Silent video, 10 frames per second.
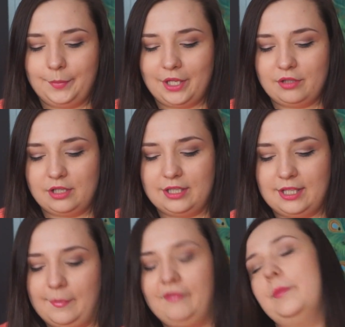Pierwsze, czy
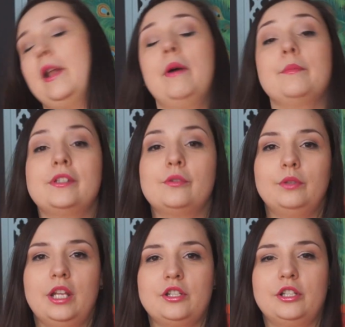sama wybrałam
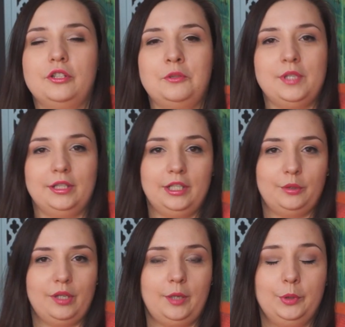studia, czy ktoś mi ten
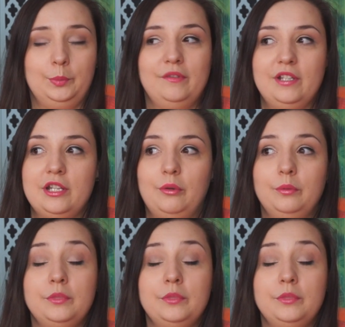kierunek podpowiedział?